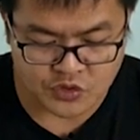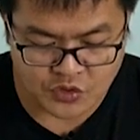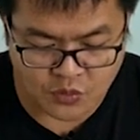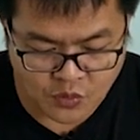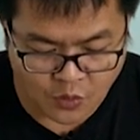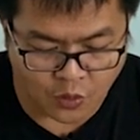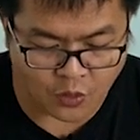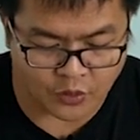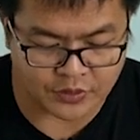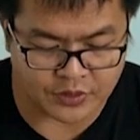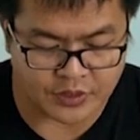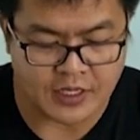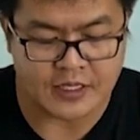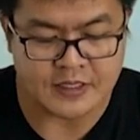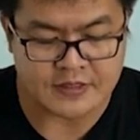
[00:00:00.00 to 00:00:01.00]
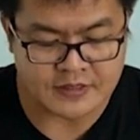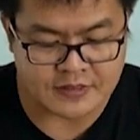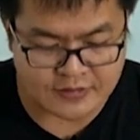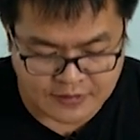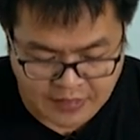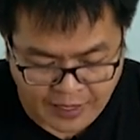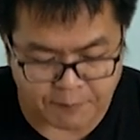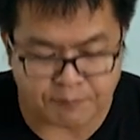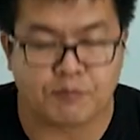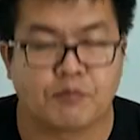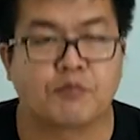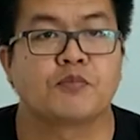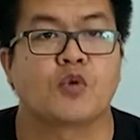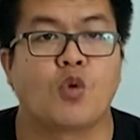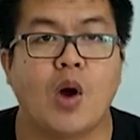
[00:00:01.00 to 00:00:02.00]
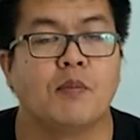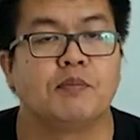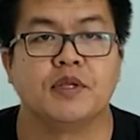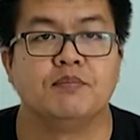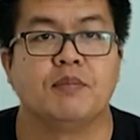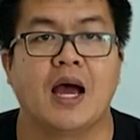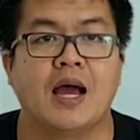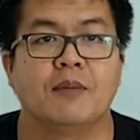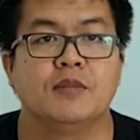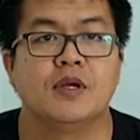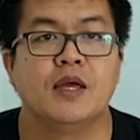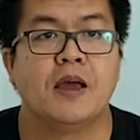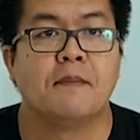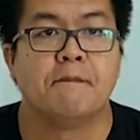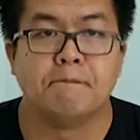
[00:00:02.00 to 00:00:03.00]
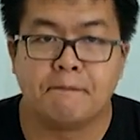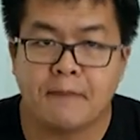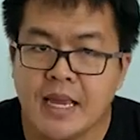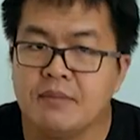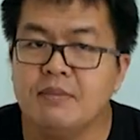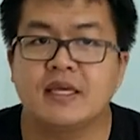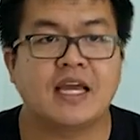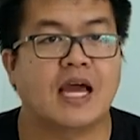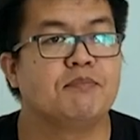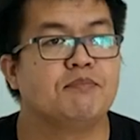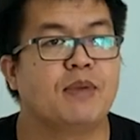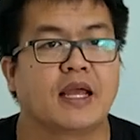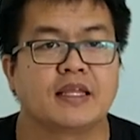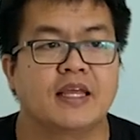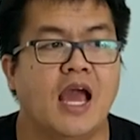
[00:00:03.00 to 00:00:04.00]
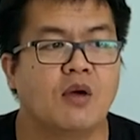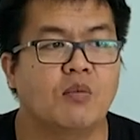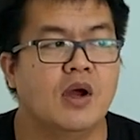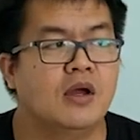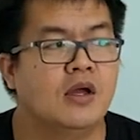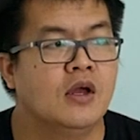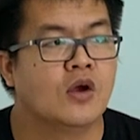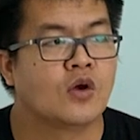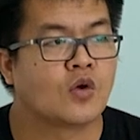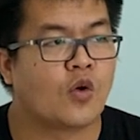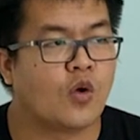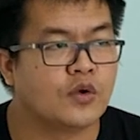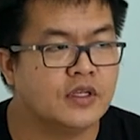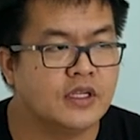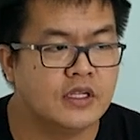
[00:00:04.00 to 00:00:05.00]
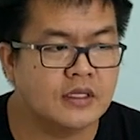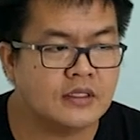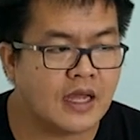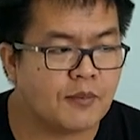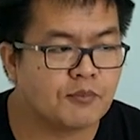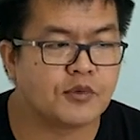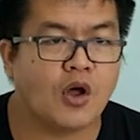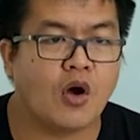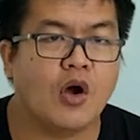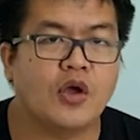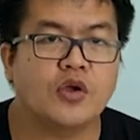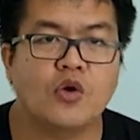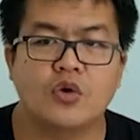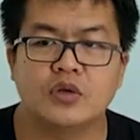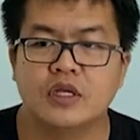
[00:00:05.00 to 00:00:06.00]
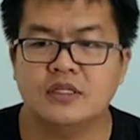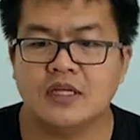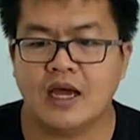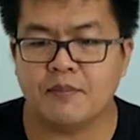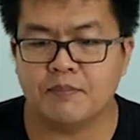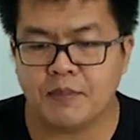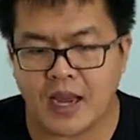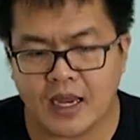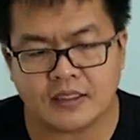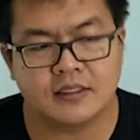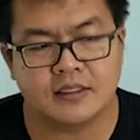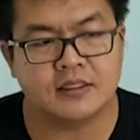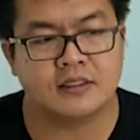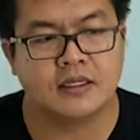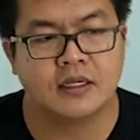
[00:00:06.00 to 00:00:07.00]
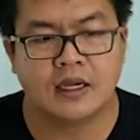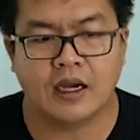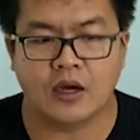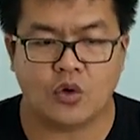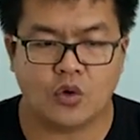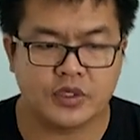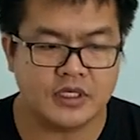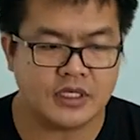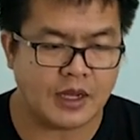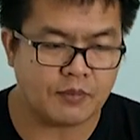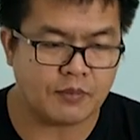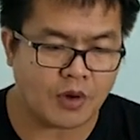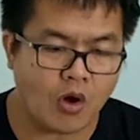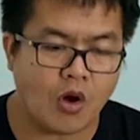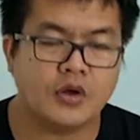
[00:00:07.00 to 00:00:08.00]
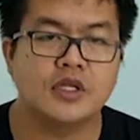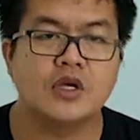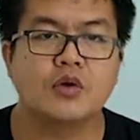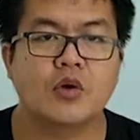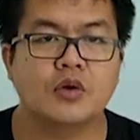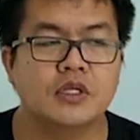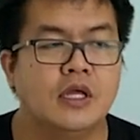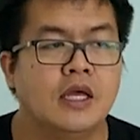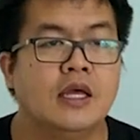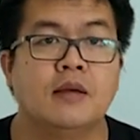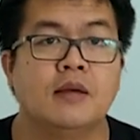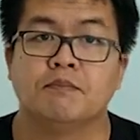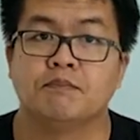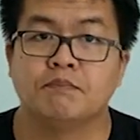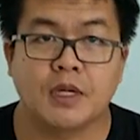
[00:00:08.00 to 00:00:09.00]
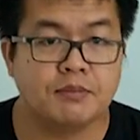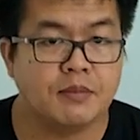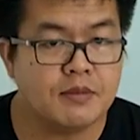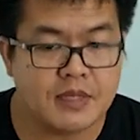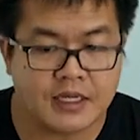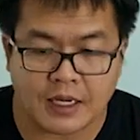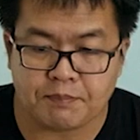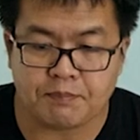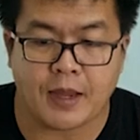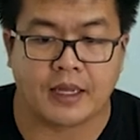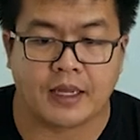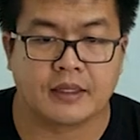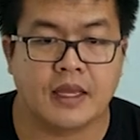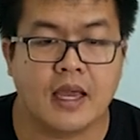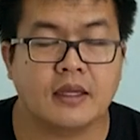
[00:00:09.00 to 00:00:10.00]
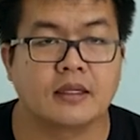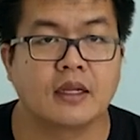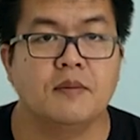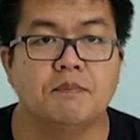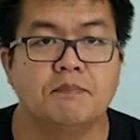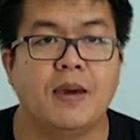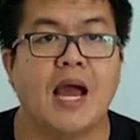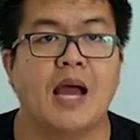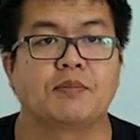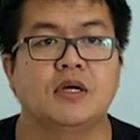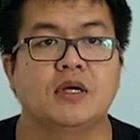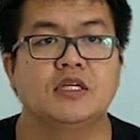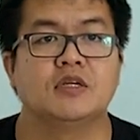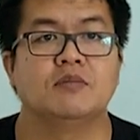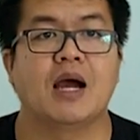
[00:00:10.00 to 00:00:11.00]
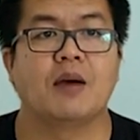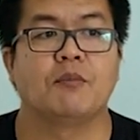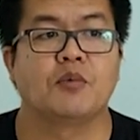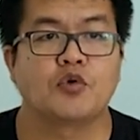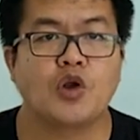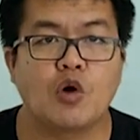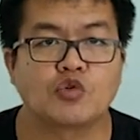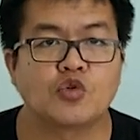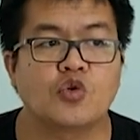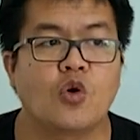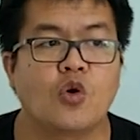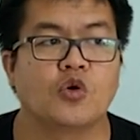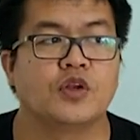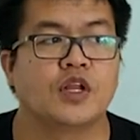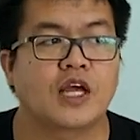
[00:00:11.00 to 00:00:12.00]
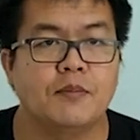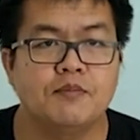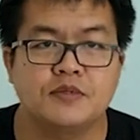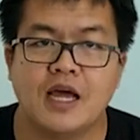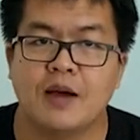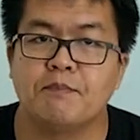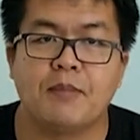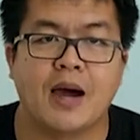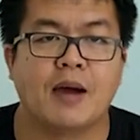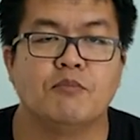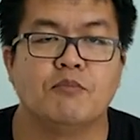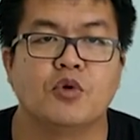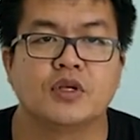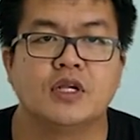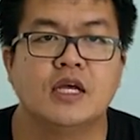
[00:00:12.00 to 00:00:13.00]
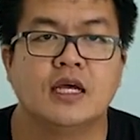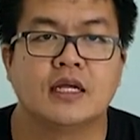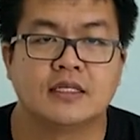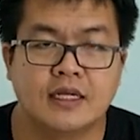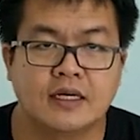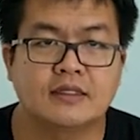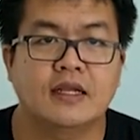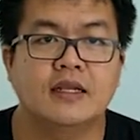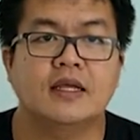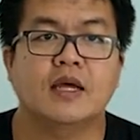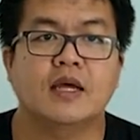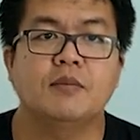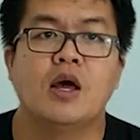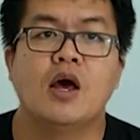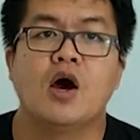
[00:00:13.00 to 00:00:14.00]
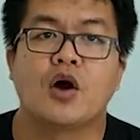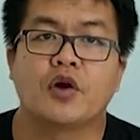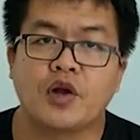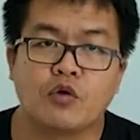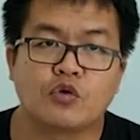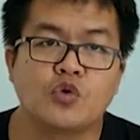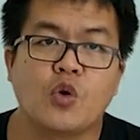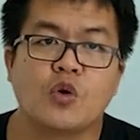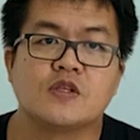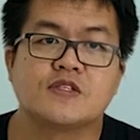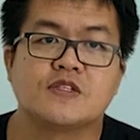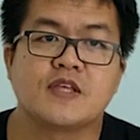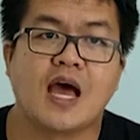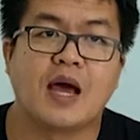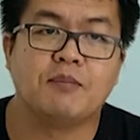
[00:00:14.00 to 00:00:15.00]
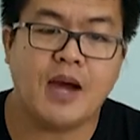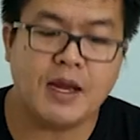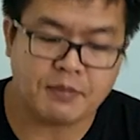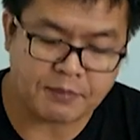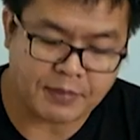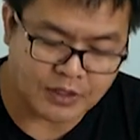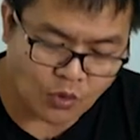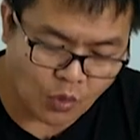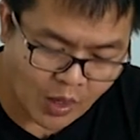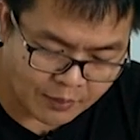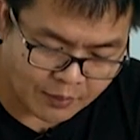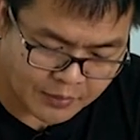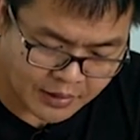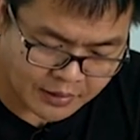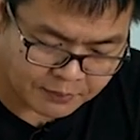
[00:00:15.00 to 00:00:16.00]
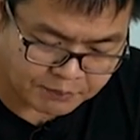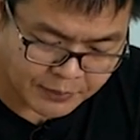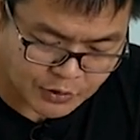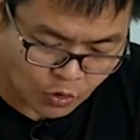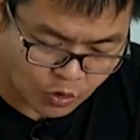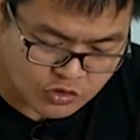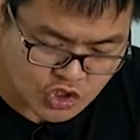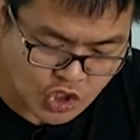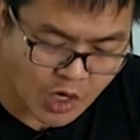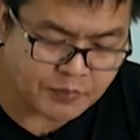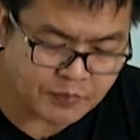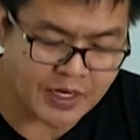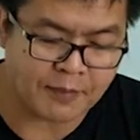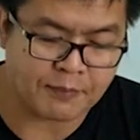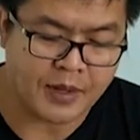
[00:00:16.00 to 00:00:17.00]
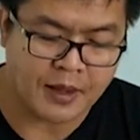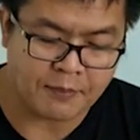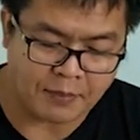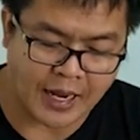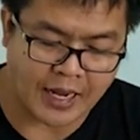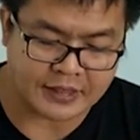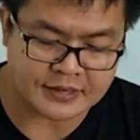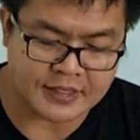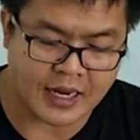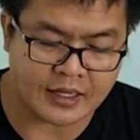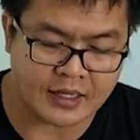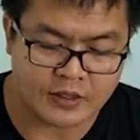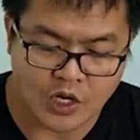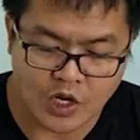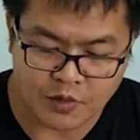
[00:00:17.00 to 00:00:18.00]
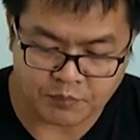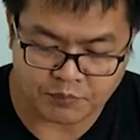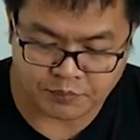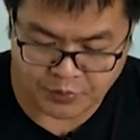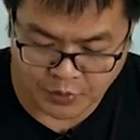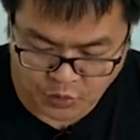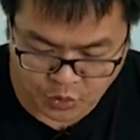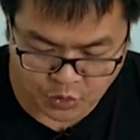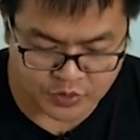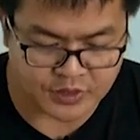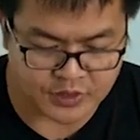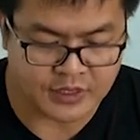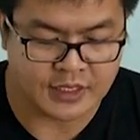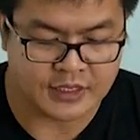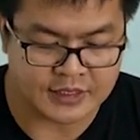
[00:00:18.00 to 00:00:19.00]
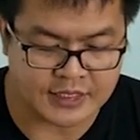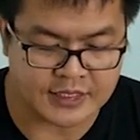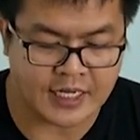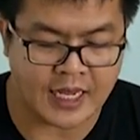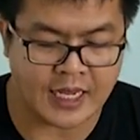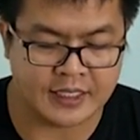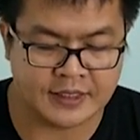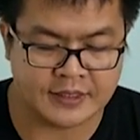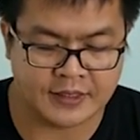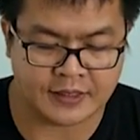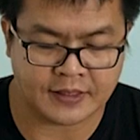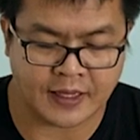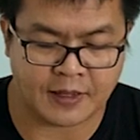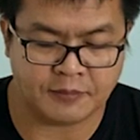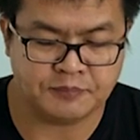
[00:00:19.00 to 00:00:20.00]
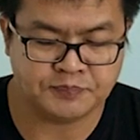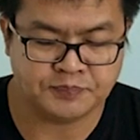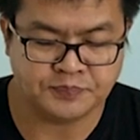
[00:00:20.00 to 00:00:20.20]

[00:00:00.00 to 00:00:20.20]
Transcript: ทุกคนทำความผิดบาปไม่มีการแบ่งแยกว่าคนนี้ทำน้อย คนนี้ทำมากขึ้น คนนี้ทำข้อเดียว คนนี้มันไม่มีการแบ่งแยกอย่างนั้น บาปก็คือบาป เราทุกคนนะครับทำบาปหมด ดังนั้นนะครับ เราทุกคนสามารถมาเป็นความเป็นคนชอบทำผ่านทางพระคุณนี้ได้นะครับ